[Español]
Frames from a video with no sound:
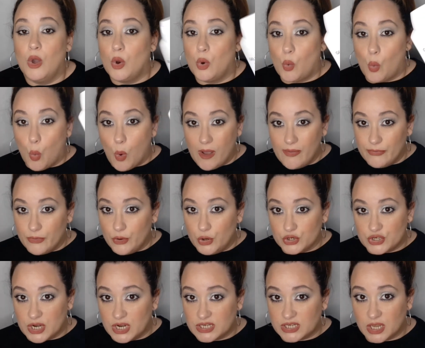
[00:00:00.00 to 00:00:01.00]
cuando no
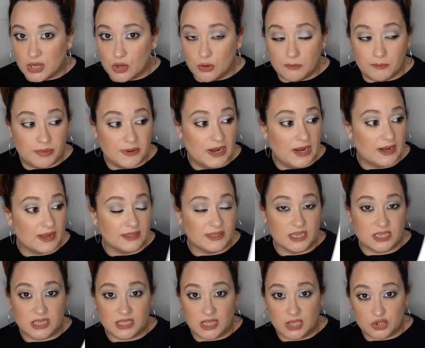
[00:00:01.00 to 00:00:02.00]
sabes qué comprar, que te
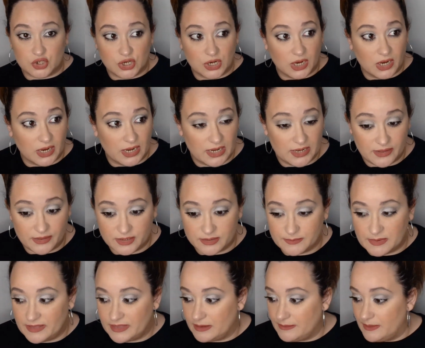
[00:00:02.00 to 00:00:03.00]
has quedado sin gel y dices,
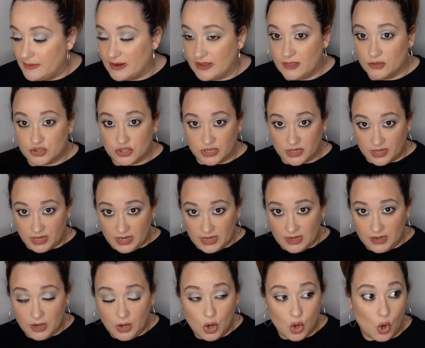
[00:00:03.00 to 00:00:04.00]
madre mía, me he quedado sin
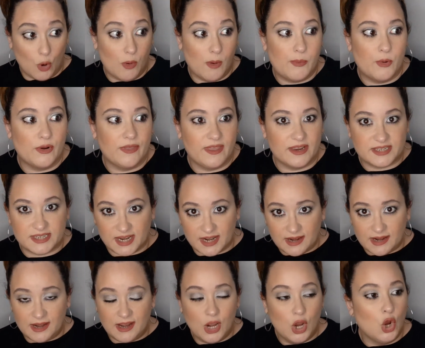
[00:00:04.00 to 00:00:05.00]
gel, ¿cómo puede ser?
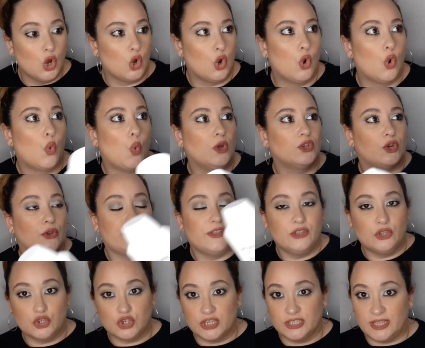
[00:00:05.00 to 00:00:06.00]
Con
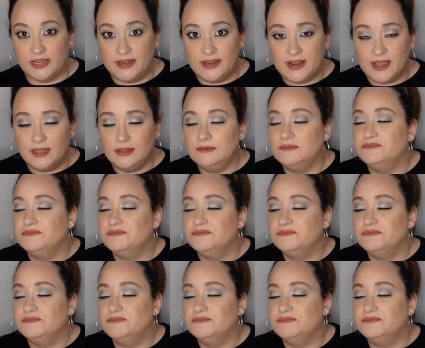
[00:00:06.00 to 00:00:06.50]
400 que tenía,